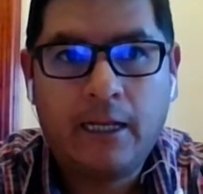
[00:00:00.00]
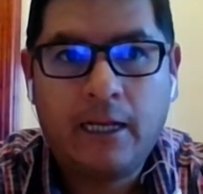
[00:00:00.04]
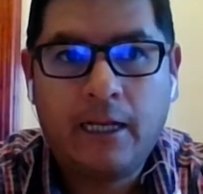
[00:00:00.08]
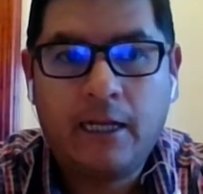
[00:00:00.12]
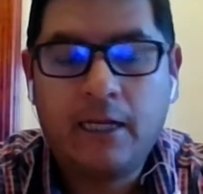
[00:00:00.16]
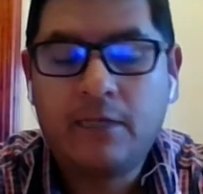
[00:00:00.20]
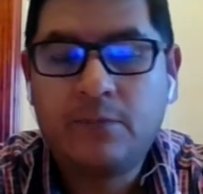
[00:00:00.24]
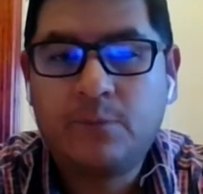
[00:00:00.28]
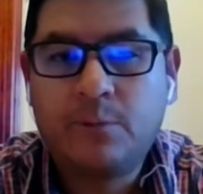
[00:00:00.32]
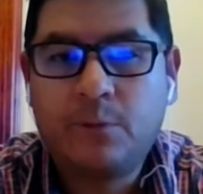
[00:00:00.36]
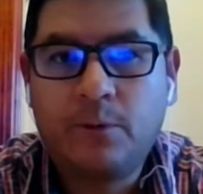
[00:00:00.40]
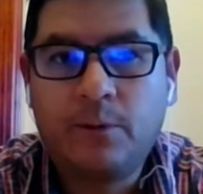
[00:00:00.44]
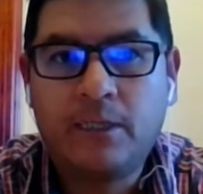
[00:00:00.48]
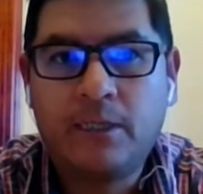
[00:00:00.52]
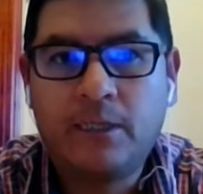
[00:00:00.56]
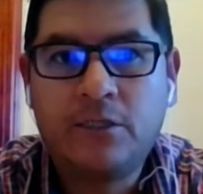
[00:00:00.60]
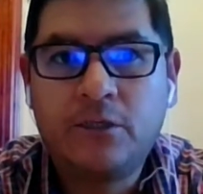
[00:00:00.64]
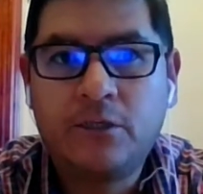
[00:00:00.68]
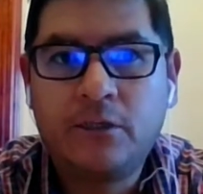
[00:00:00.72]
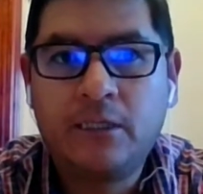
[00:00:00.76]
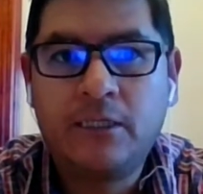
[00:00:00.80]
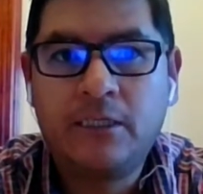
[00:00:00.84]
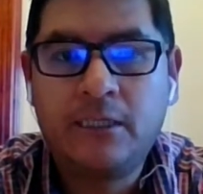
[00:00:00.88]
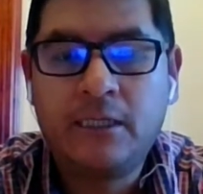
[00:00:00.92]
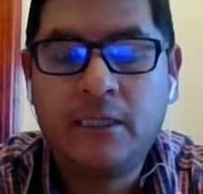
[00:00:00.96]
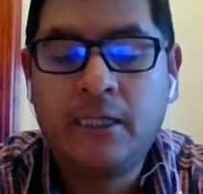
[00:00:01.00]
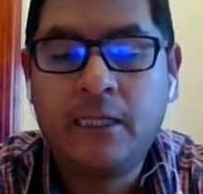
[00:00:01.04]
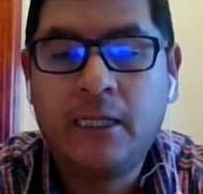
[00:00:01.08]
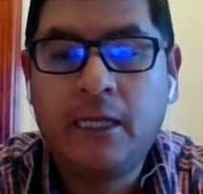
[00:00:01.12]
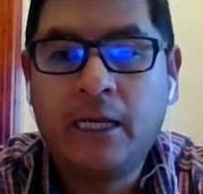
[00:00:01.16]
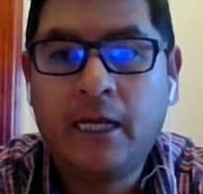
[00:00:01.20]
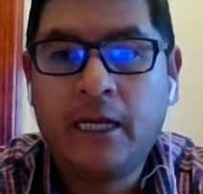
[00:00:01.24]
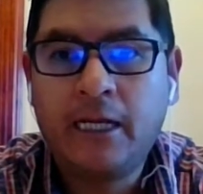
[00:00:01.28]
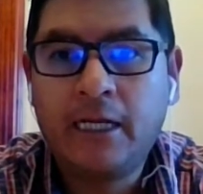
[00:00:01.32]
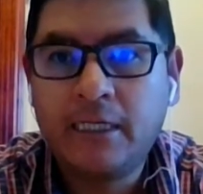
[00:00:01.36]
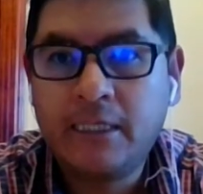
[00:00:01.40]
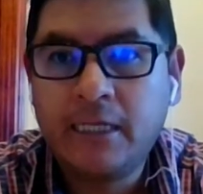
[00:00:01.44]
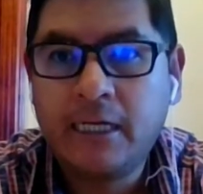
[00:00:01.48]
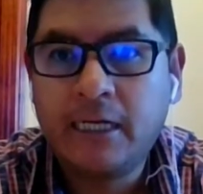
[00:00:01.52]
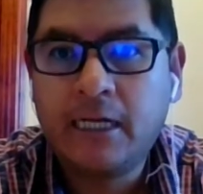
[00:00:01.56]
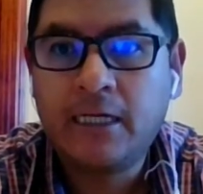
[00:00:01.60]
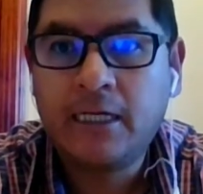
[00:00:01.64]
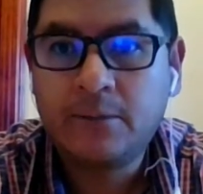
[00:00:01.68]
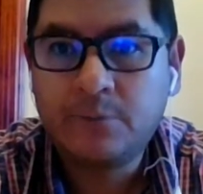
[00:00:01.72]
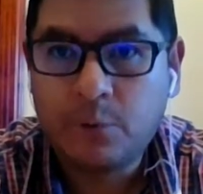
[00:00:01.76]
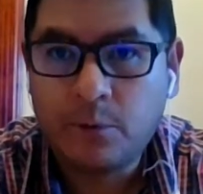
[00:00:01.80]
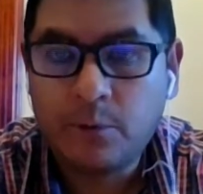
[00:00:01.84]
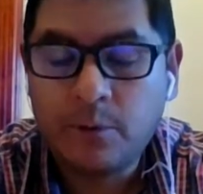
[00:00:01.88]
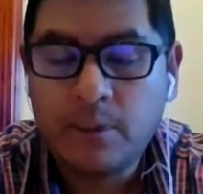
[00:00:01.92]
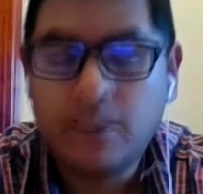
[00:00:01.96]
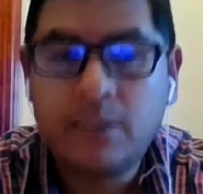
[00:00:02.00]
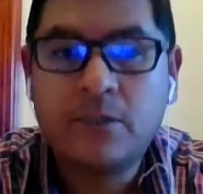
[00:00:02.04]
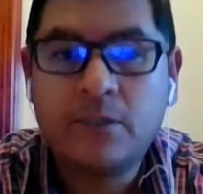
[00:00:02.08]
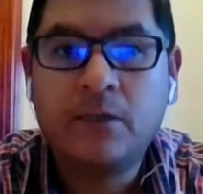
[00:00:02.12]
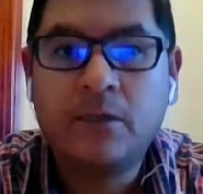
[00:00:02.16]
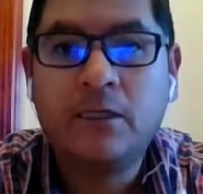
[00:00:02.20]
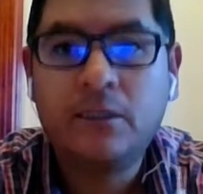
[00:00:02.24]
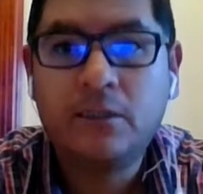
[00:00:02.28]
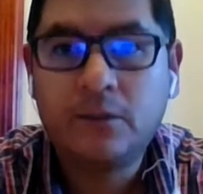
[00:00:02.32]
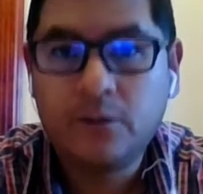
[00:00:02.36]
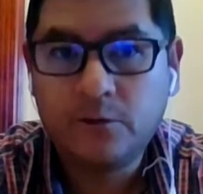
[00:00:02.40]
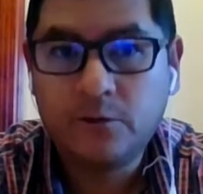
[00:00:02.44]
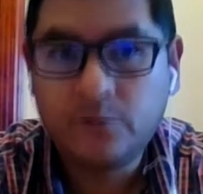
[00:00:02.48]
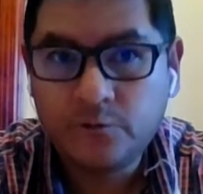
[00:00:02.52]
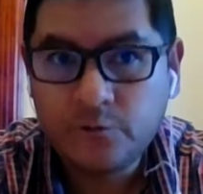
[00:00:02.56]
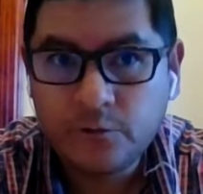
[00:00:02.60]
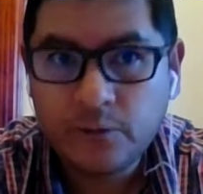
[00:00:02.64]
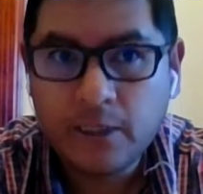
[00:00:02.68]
las poblaciones indígenas y a las poblaciones eh,